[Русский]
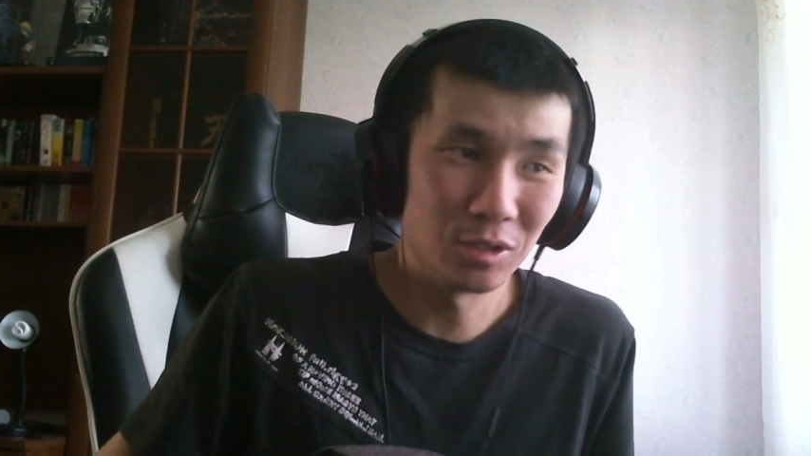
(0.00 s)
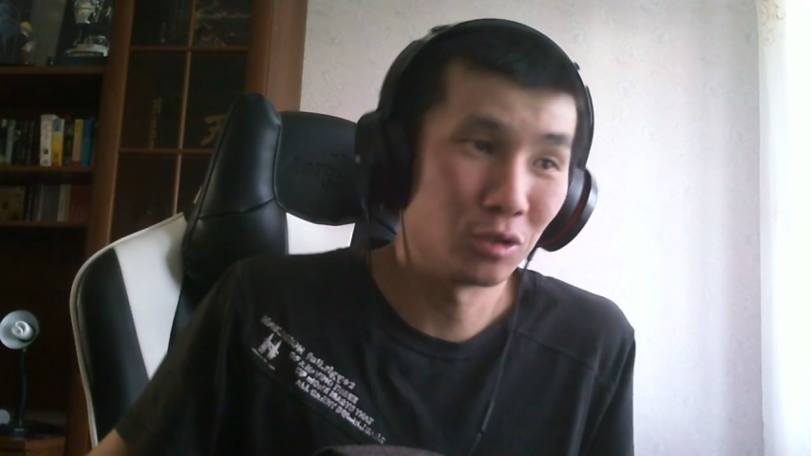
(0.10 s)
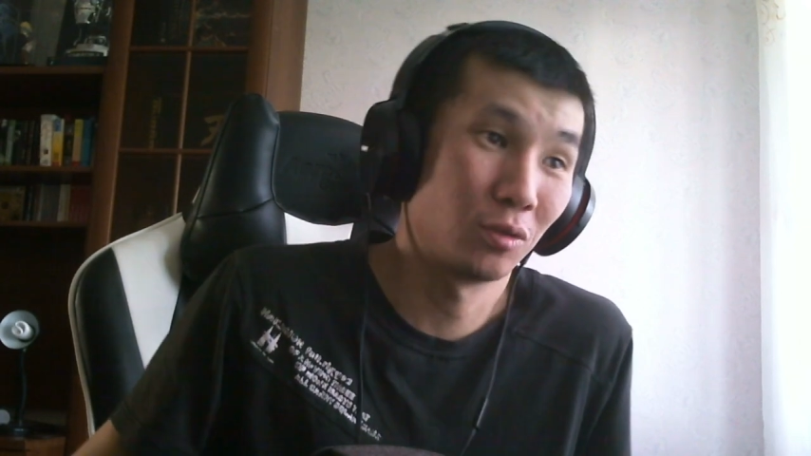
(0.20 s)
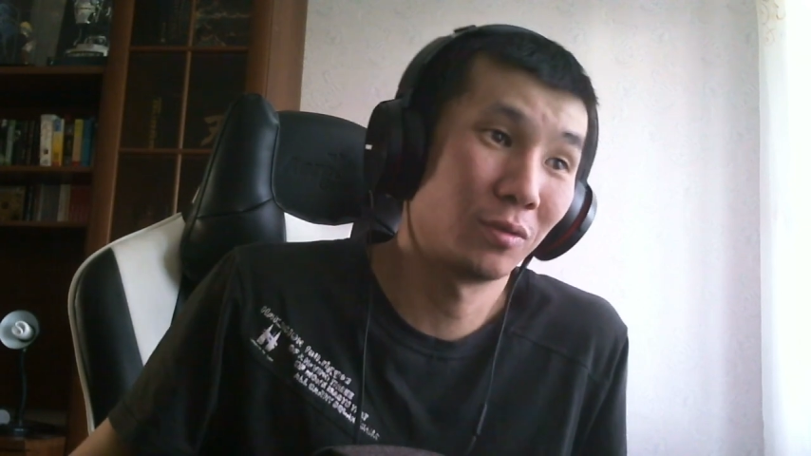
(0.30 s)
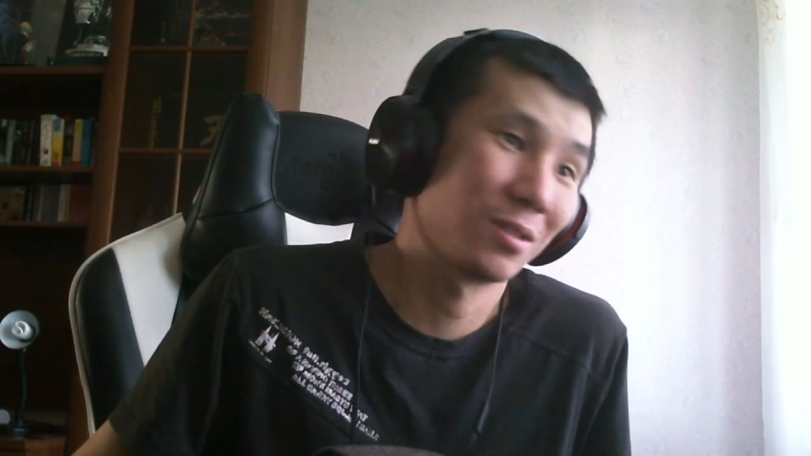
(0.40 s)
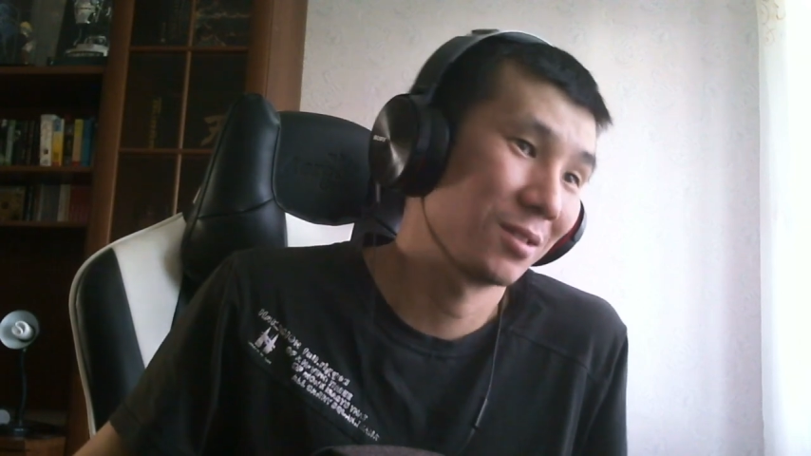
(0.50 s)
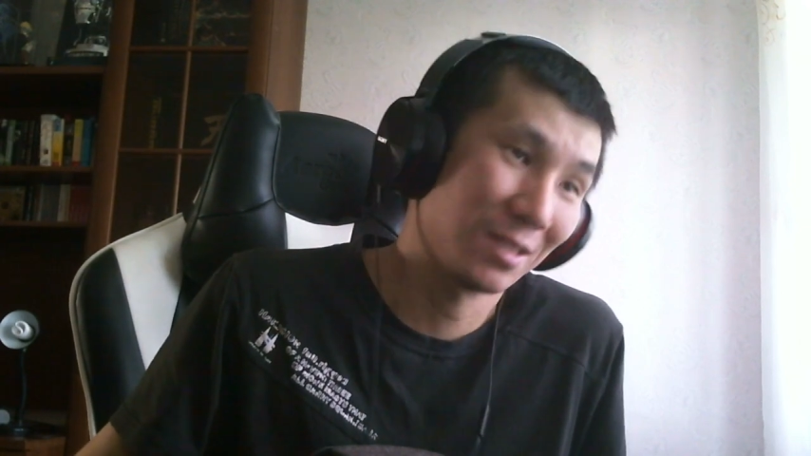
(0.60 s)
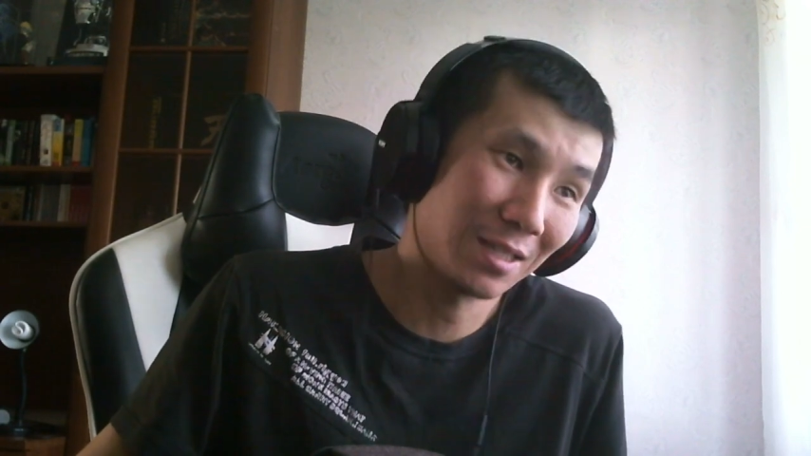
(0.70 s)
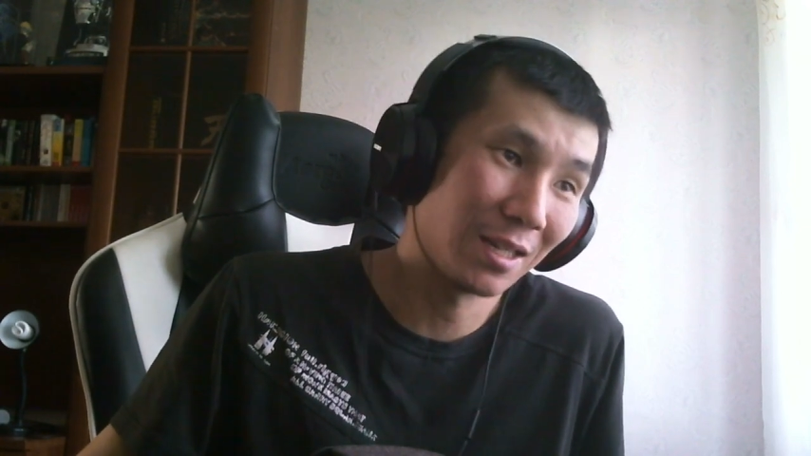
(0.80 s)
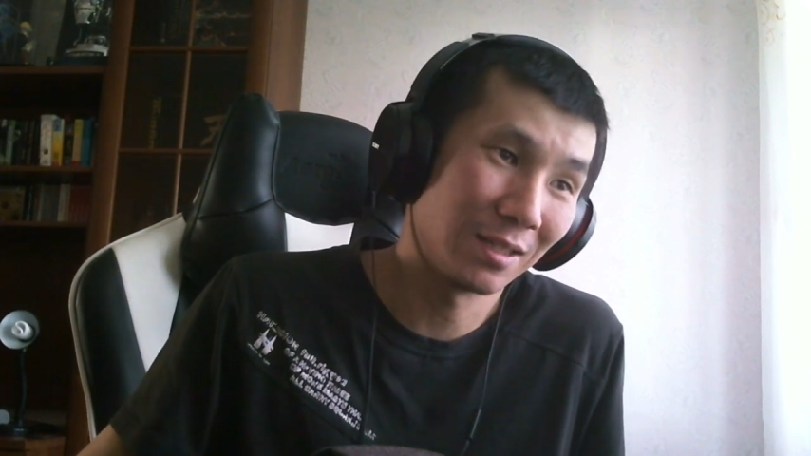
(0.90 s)
что вот
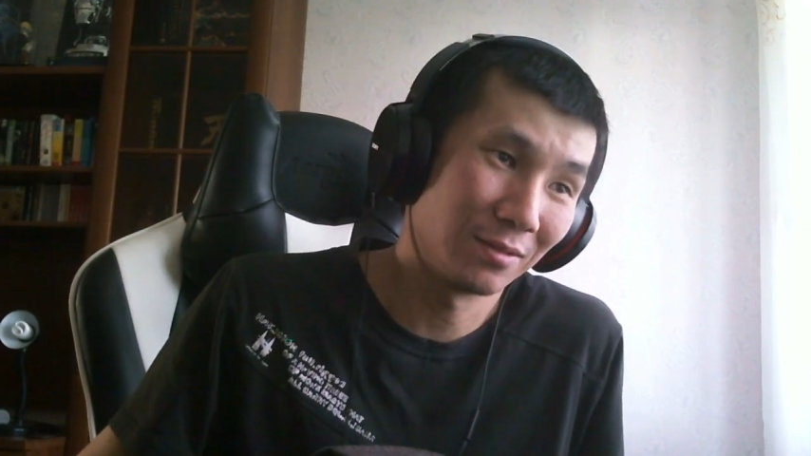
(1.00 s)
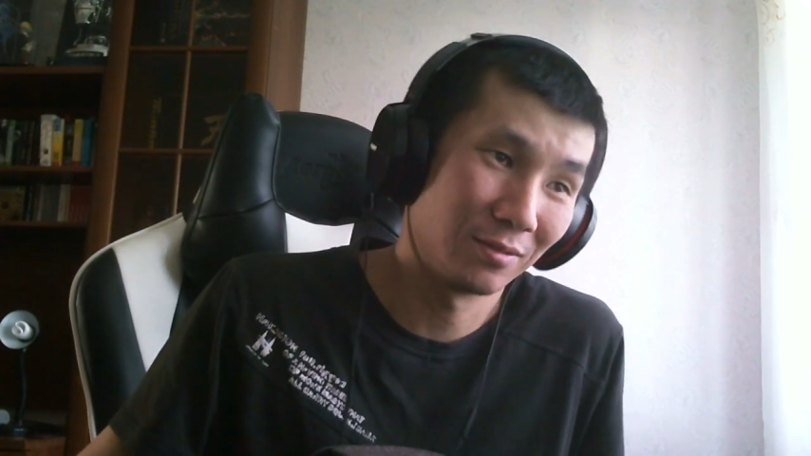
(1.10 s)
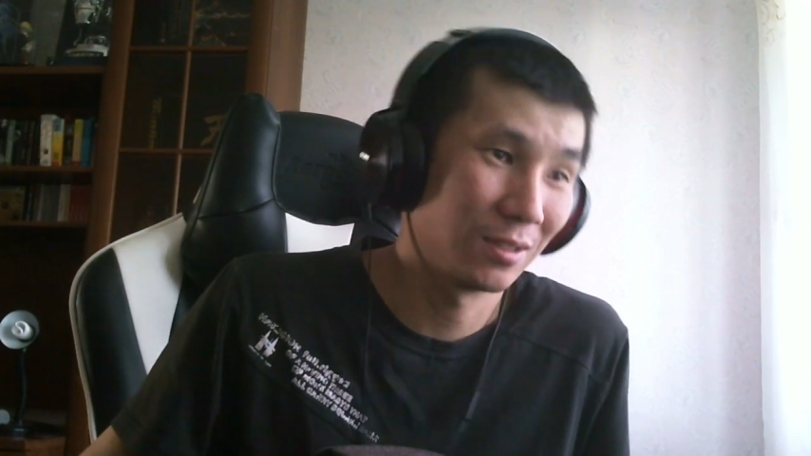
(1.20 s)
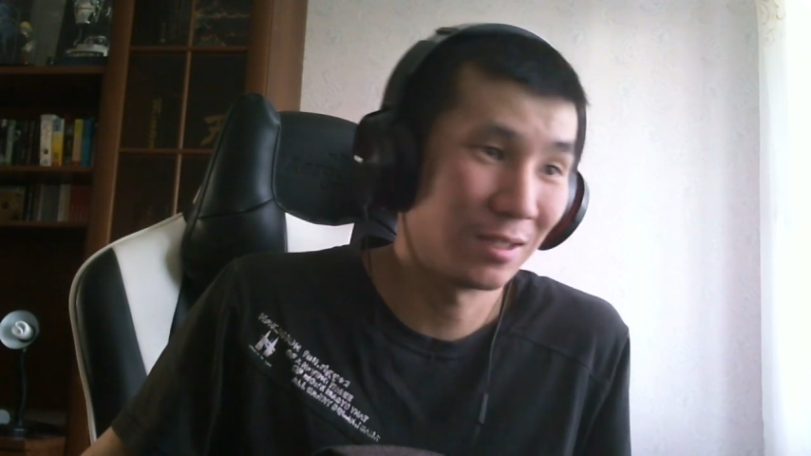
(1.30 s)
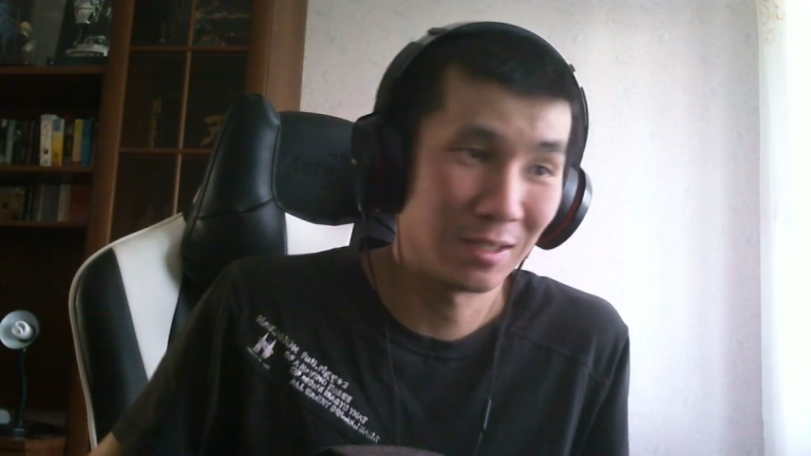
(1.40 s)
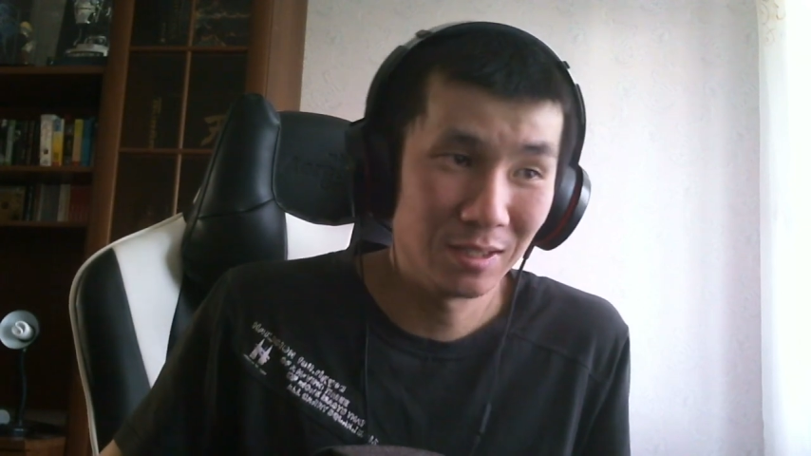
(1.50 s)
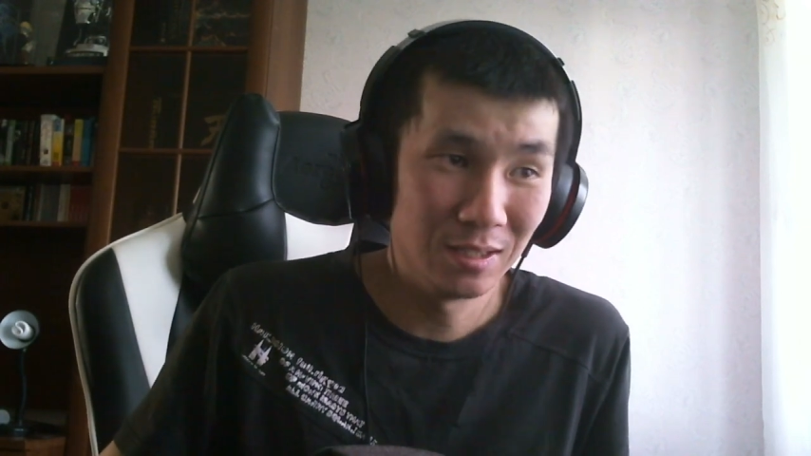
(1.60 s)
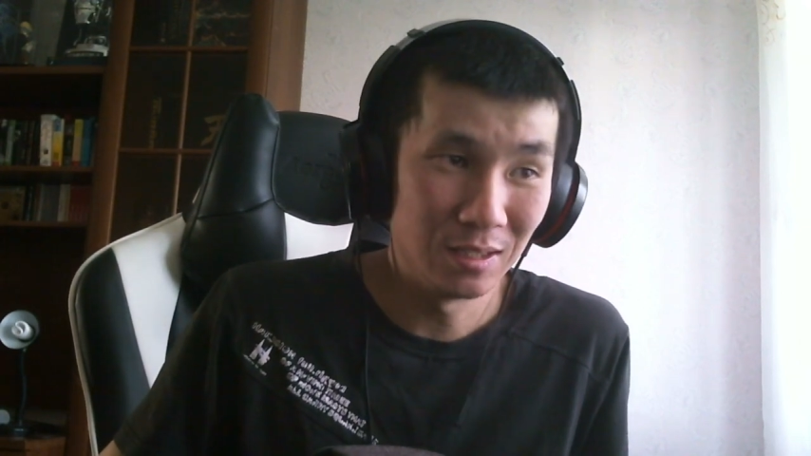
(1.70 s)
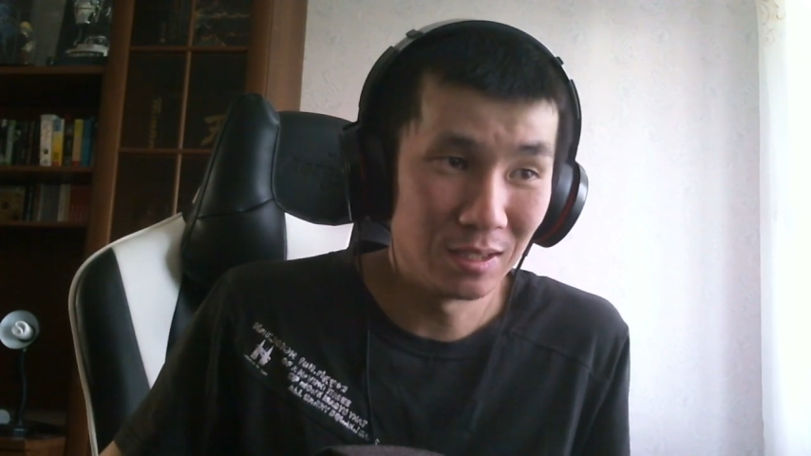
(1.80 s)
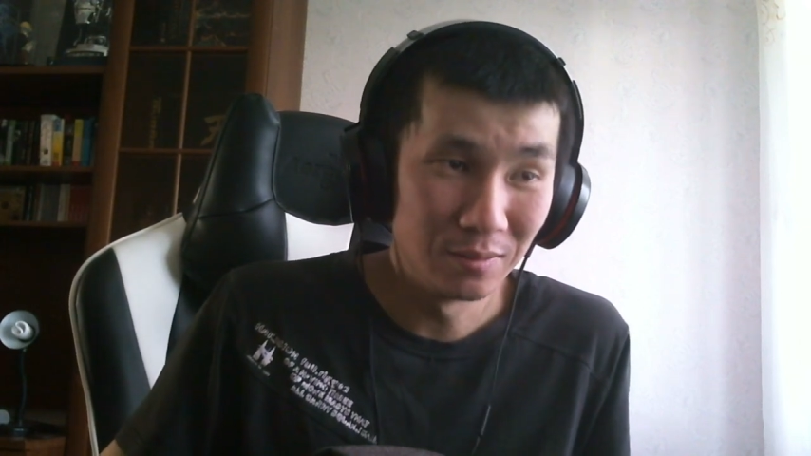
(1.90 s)
странно, вот
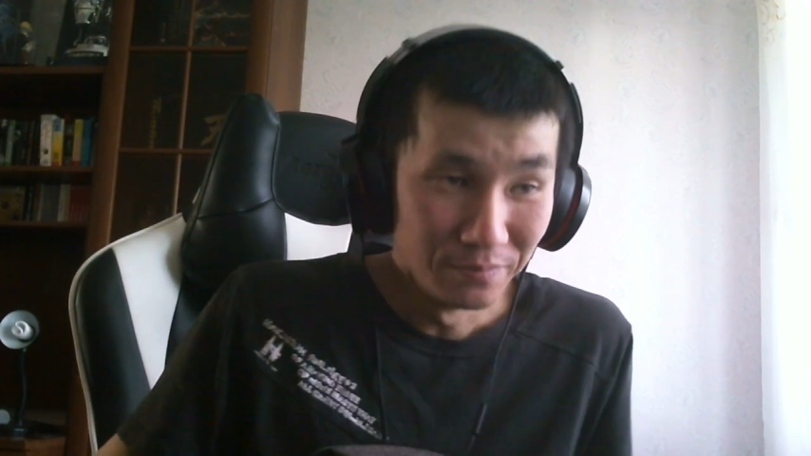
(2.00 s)
согласитесь.